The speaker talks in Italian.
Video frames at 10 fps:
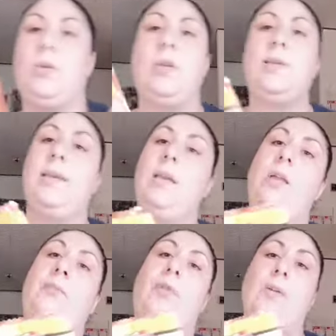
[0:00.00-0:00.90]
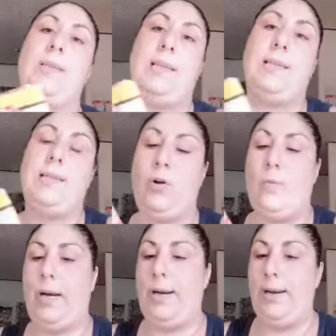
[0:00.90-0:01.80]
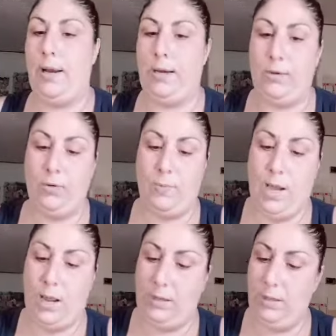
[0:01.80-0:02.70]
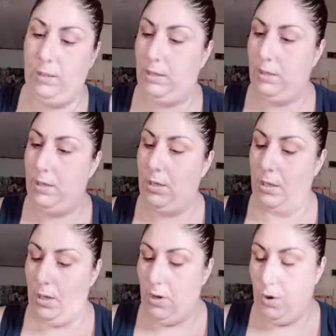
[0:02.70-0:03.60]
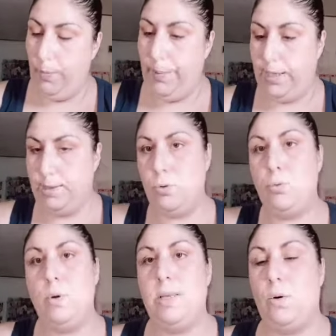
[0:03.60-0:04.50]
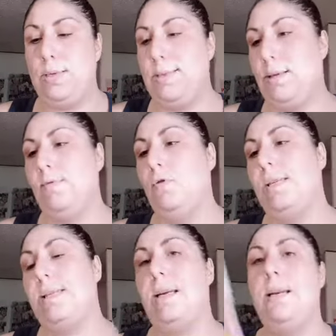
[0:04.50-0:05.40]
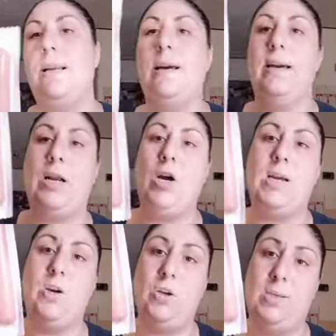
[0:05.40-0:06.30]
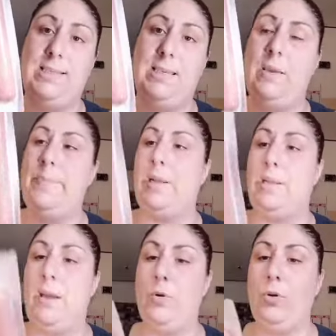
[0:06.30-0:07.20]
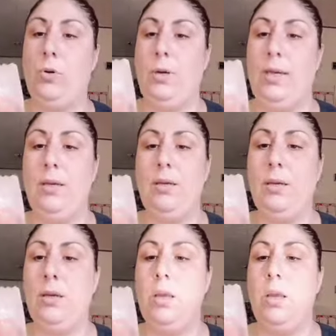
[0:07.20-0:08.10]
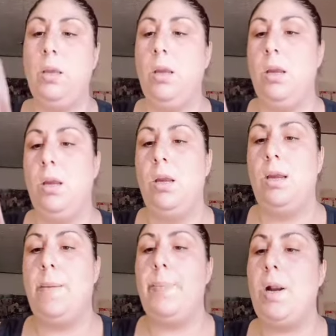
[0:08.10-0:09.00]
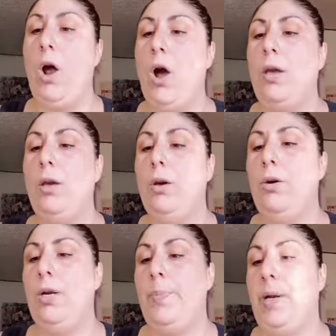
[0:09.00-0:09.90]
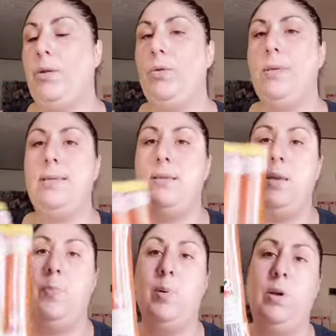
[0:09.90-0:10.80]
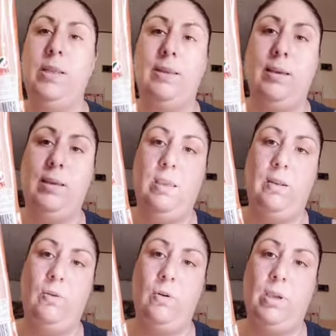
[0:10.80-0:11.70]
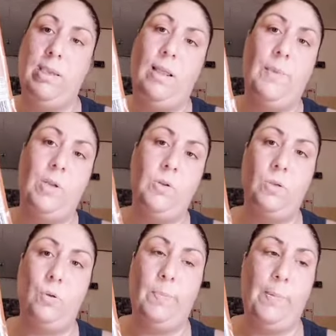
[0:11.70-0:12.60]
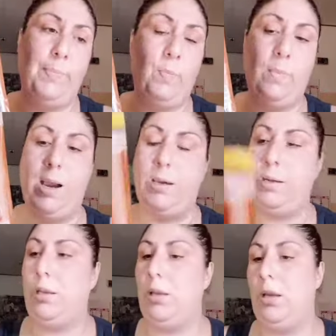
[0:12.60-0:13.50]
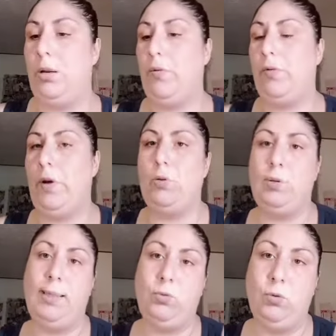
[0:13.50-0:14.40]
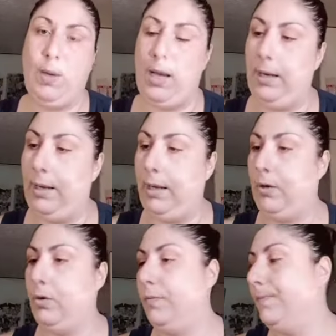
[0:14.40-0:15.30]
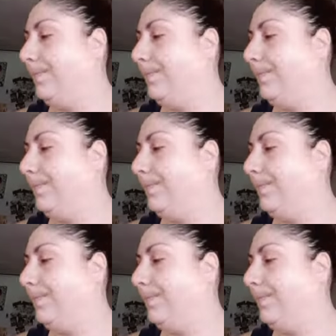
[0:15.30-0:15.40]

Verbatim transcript: so se glieli farò stasera o magari anche domani ho preso due di questi whistle gro grossi che prendiamo noi che però io li prendo di polle tacchino che almeno sono un po' più magri e non fanno tanto male ecco